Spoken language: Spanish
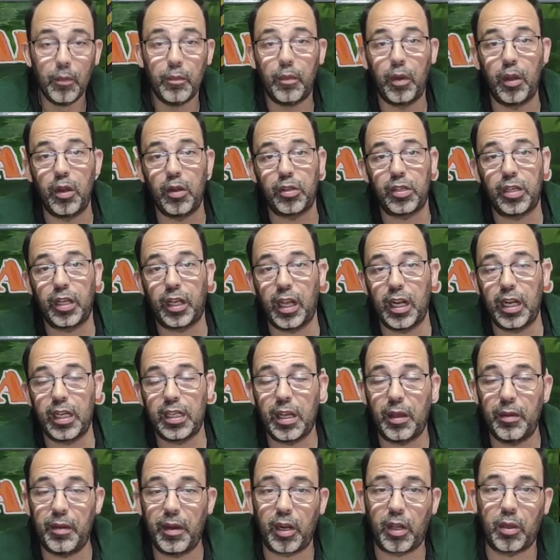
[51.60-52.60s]
Bueno, si
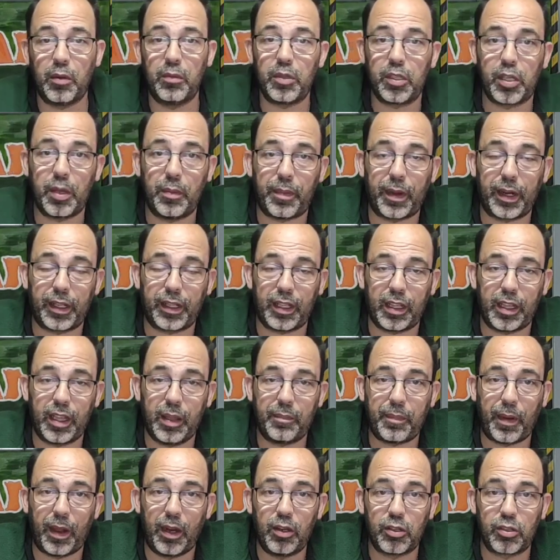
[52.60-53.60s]
queréis saber cómo se
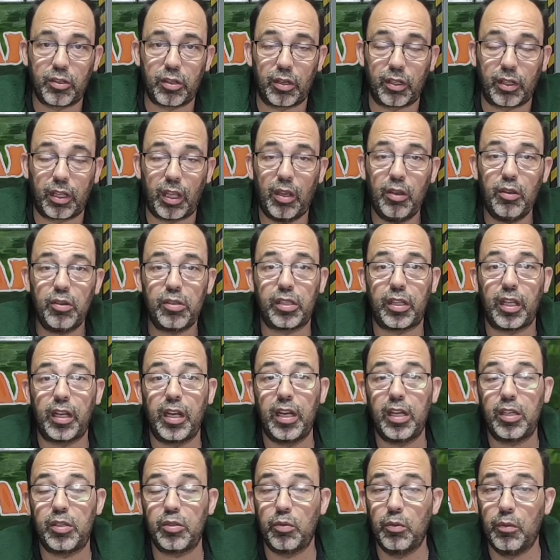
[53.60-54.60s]
participa en los sorteos,
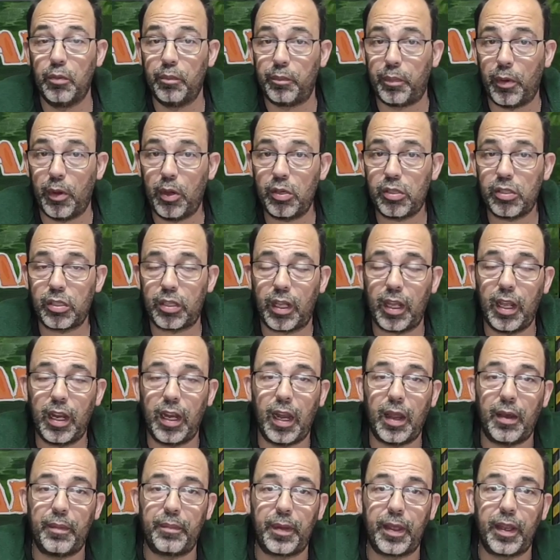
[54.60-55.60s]
tenéis un post
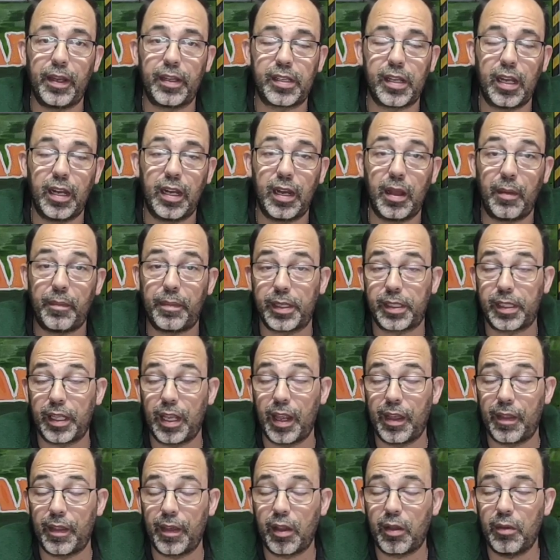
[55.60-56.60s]
en la,
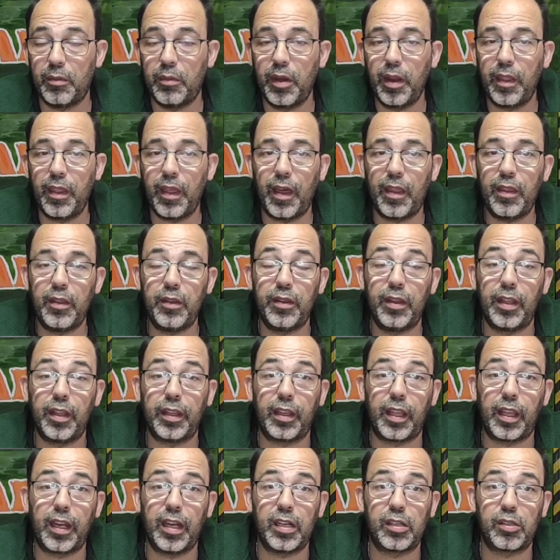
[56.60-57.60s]
pestaña de comunidad donde
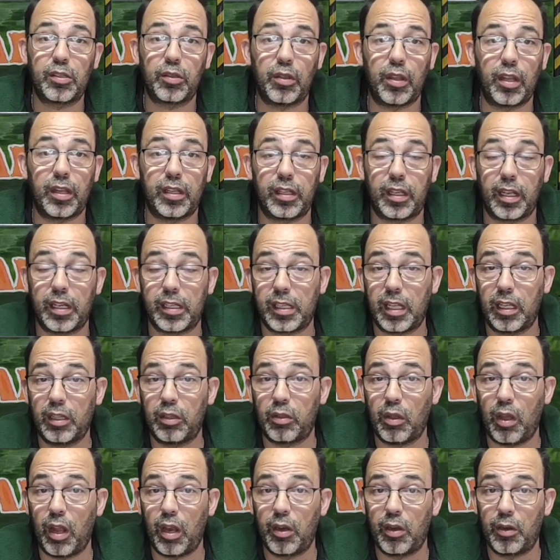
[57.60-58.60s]
tienes
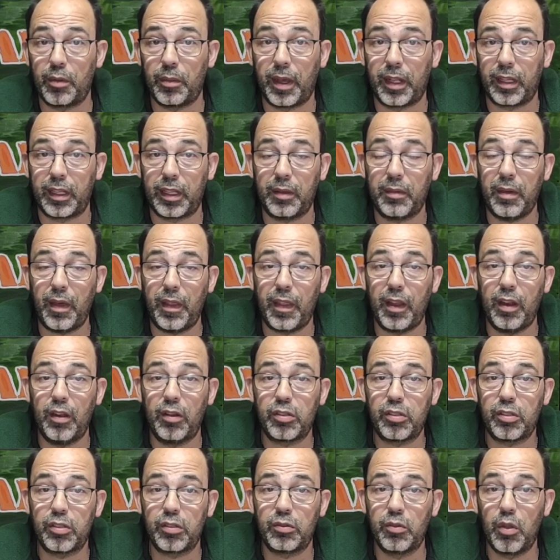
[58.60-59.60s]
están toda la normativa de
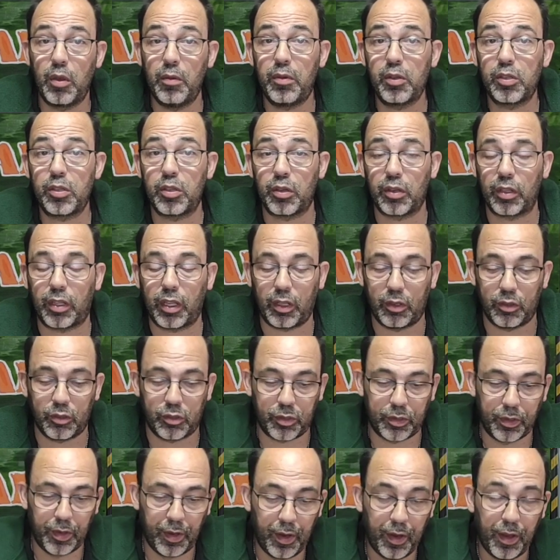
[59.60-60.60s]
los nuevos
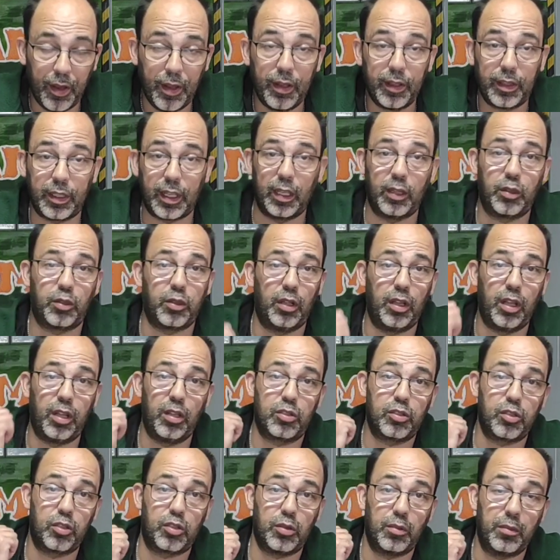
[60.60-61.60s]
sorteos. Tanto el de
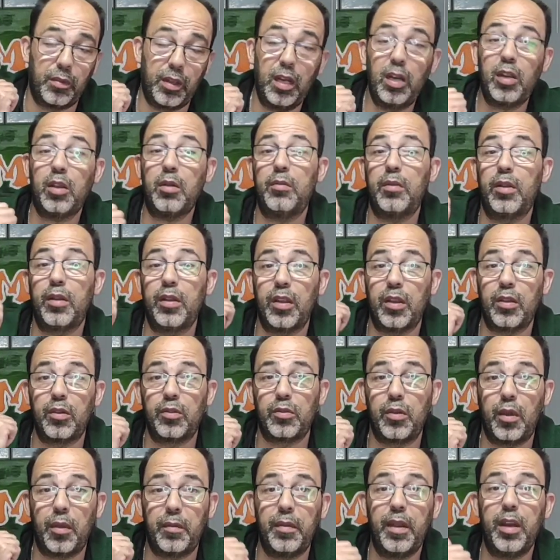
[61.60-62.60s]
los 8.000 como el de los
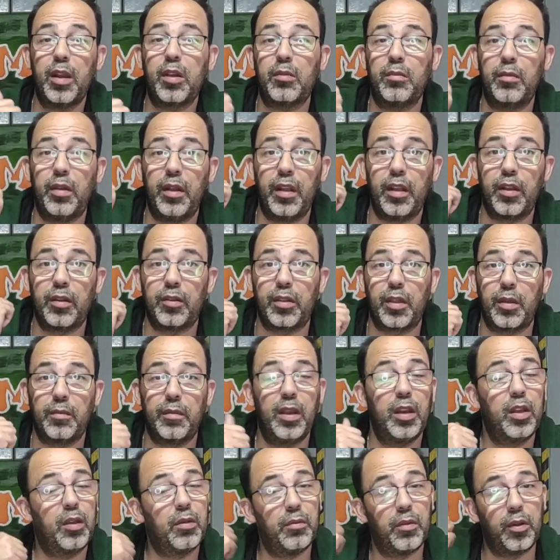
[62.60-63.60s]
9.000, como el de los
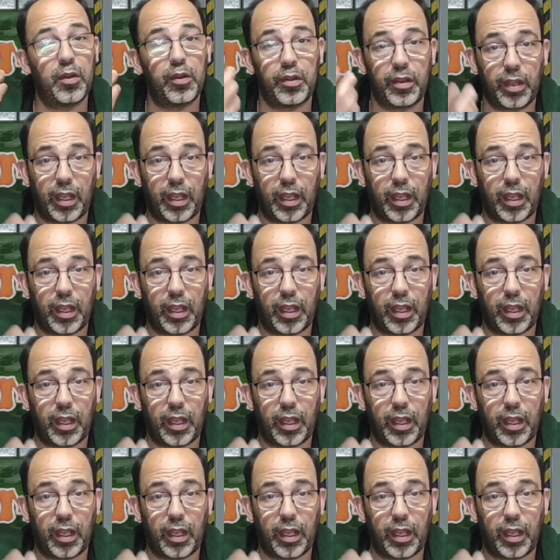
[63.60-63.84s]
10.000, como